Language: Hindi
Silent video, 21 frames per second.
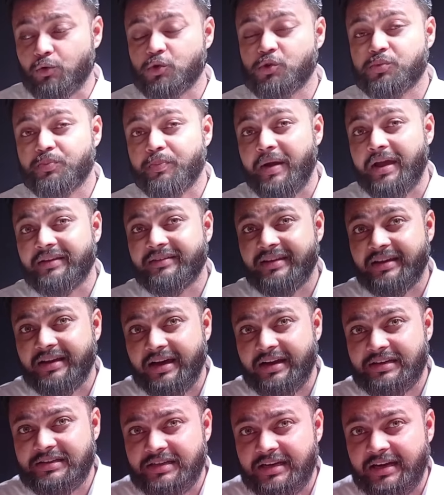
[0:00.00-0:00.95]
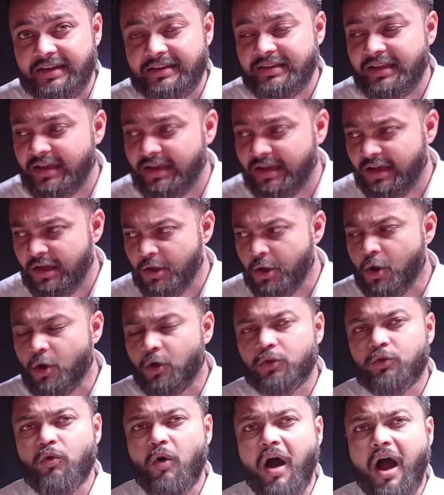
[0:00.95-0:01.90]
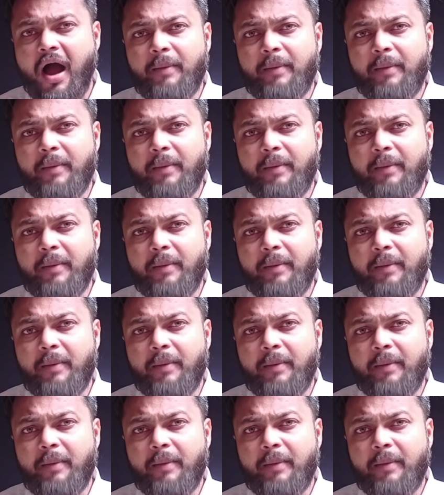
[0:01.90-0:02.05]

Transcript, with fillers: कुछ पैसे खर्च करते हैं तो